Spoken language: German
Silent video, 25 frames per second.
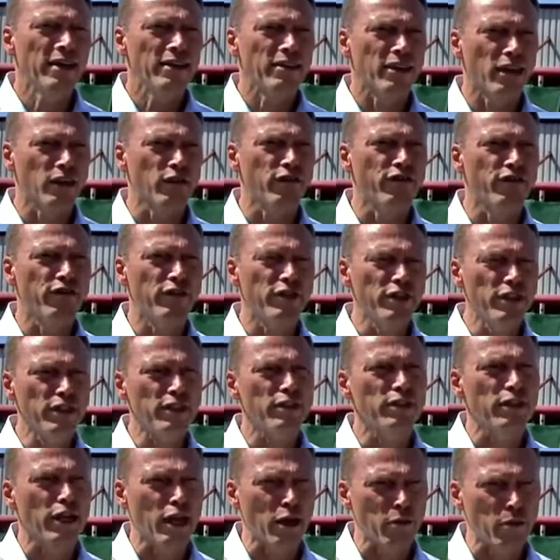dann
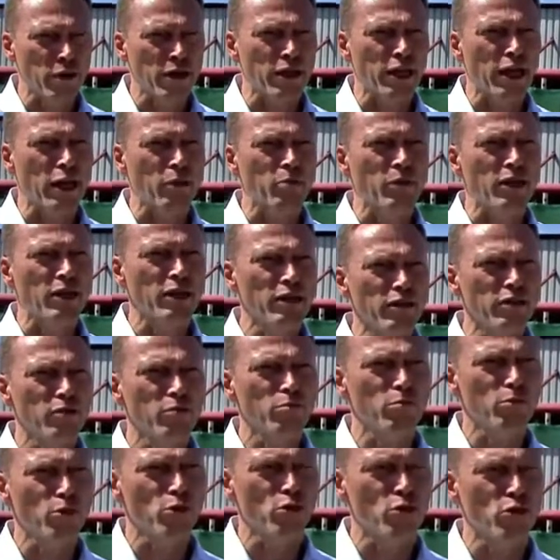fliegt er aber in einem
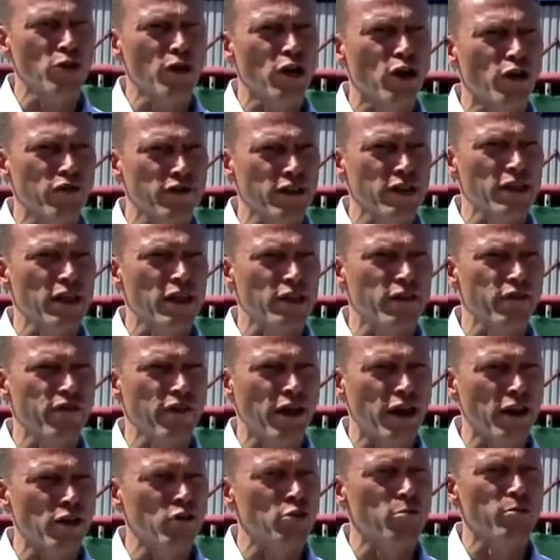Riesenbogen auf den
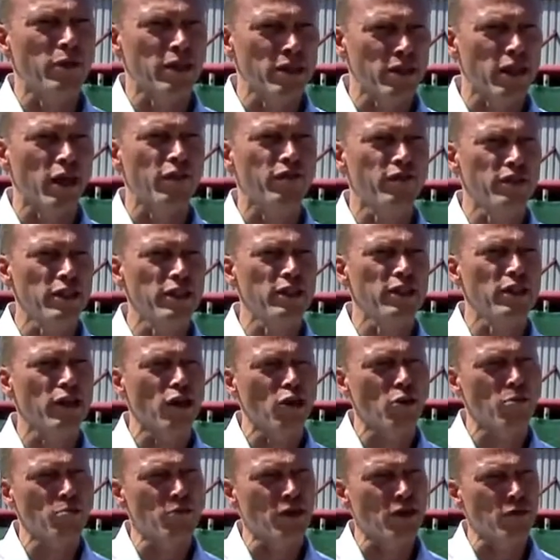Asphalt und man darf nicht
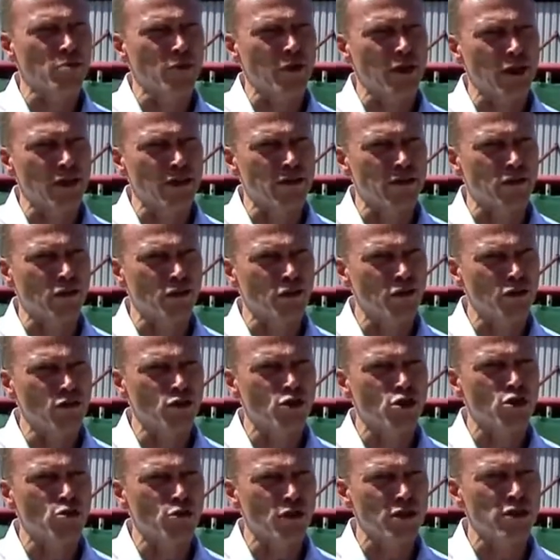glauben, dass man einen solchen
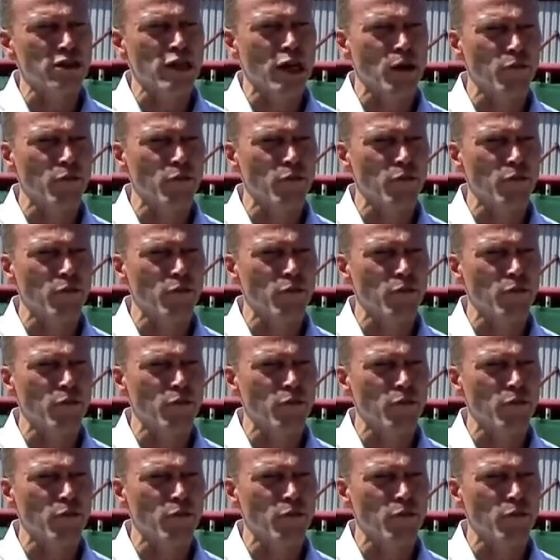Sturz